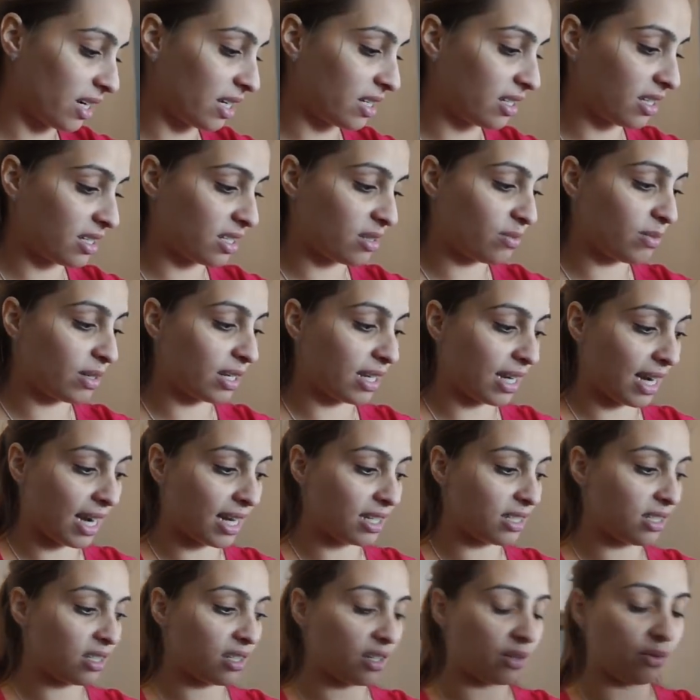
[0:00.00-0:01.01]
weil es mir
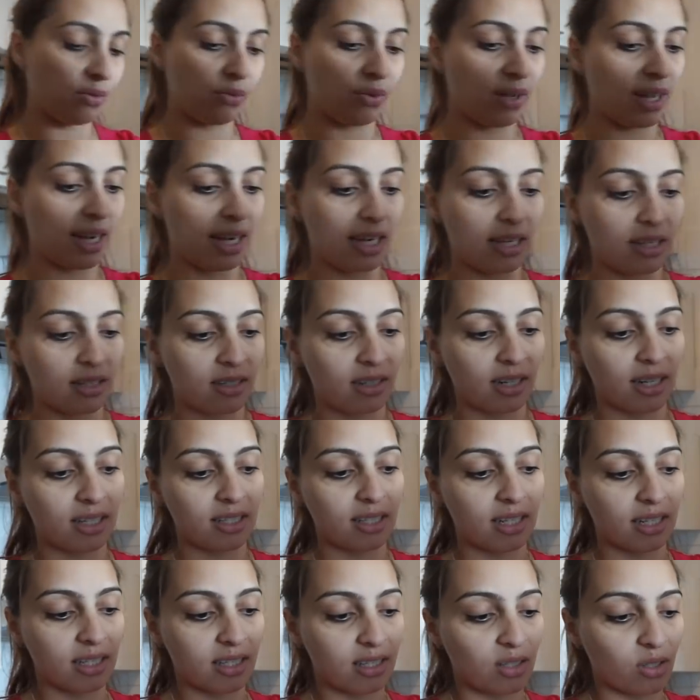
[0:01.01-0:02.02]
gar nicht gefällt. Da
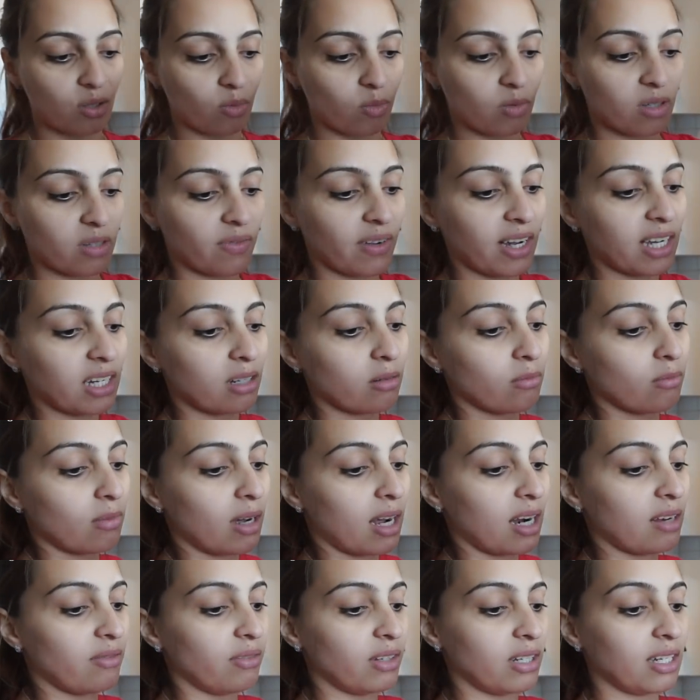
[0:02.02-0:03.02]
ist jetzt zum zweiten
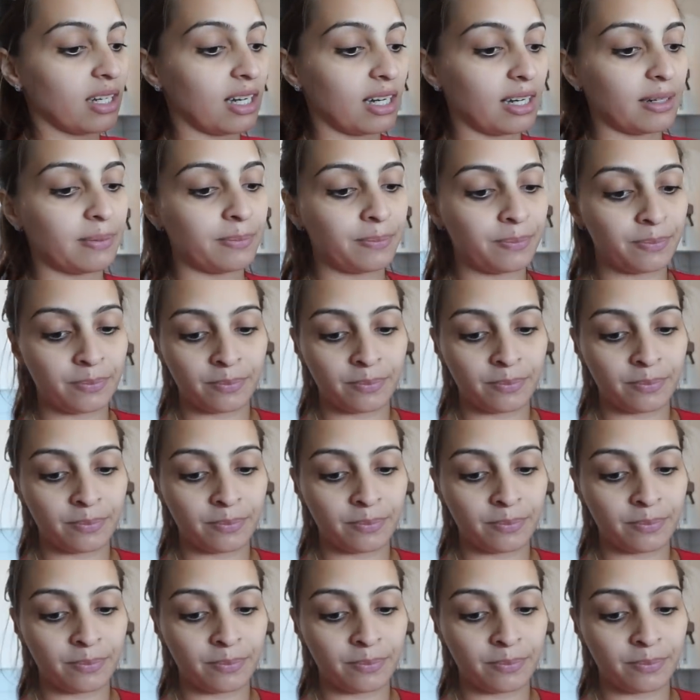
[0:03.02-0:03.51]
Mal wieder